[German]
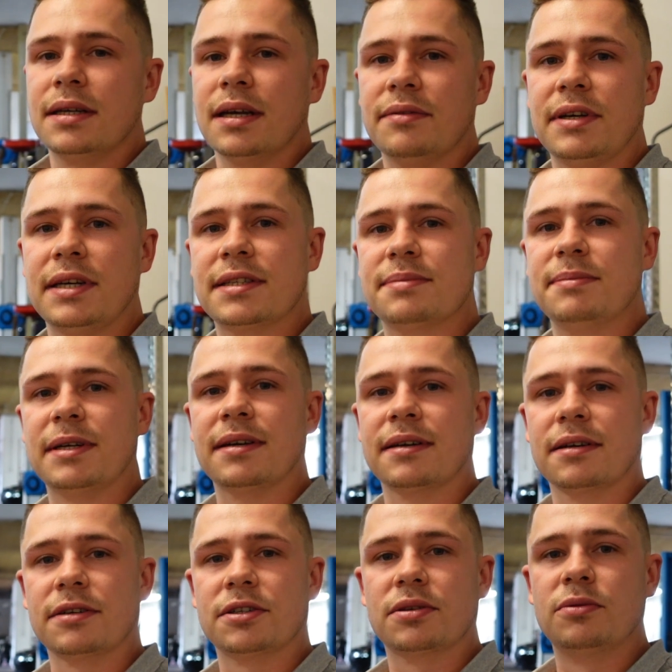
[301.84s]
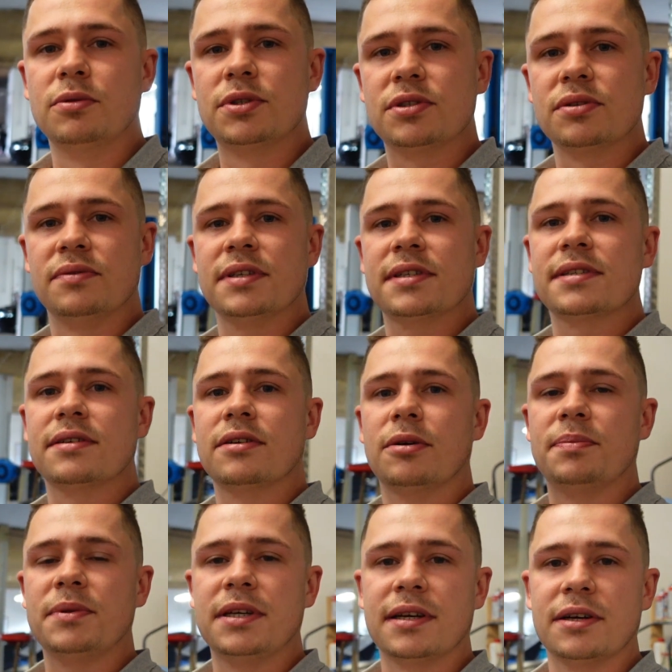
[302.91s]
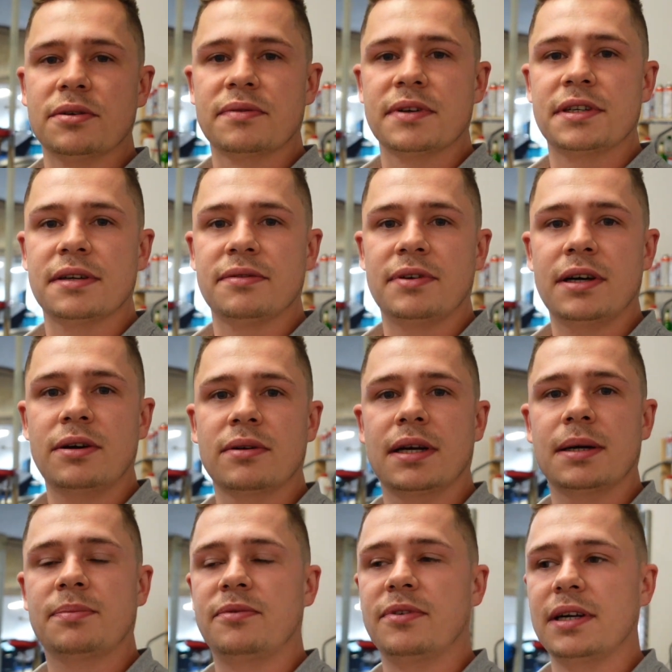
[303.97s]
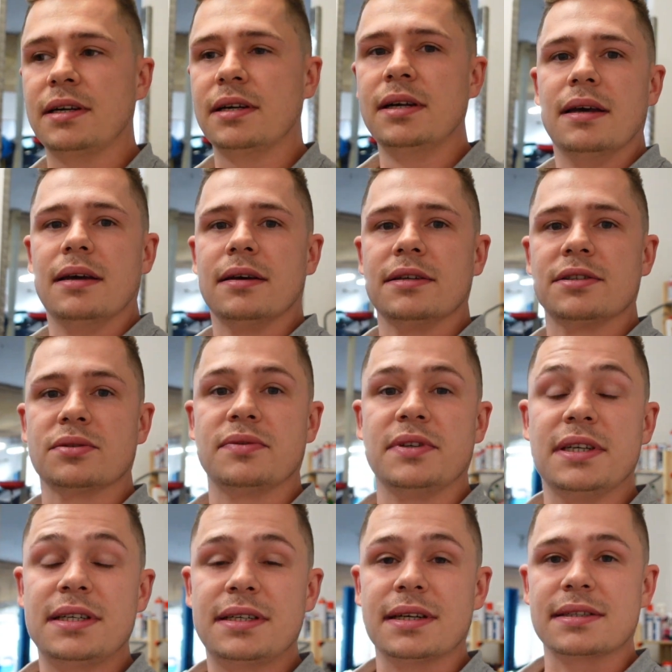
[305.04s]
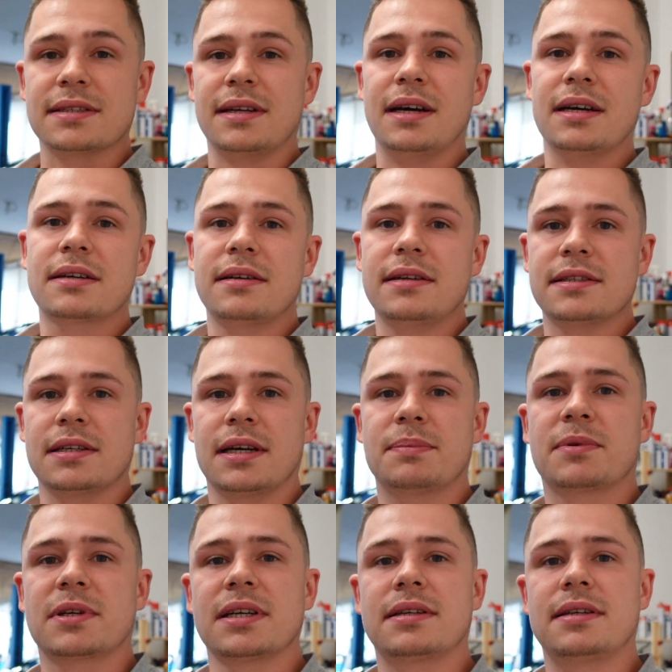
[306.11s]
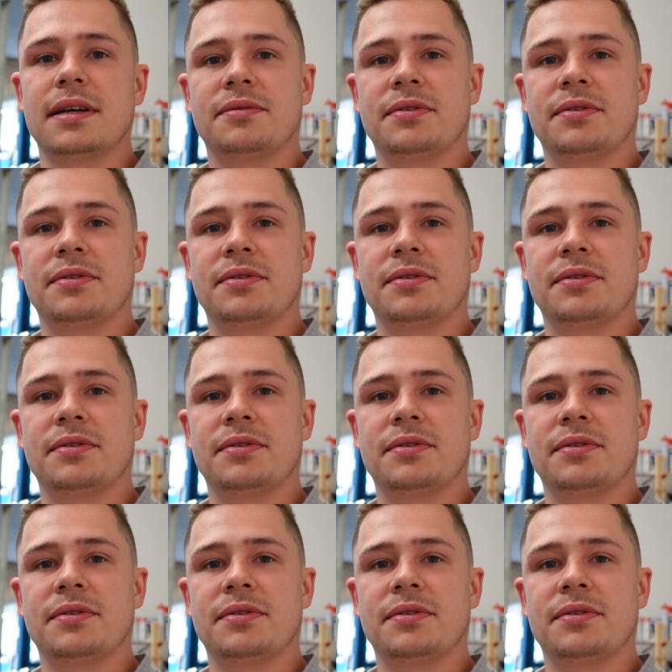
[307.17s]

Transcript: Da wäre jetzt mal gut zu wissen, ob ihr da irgendwelche Erfahrungen habt, weil äh, so wie ich das nachgelesen habe, kriegt der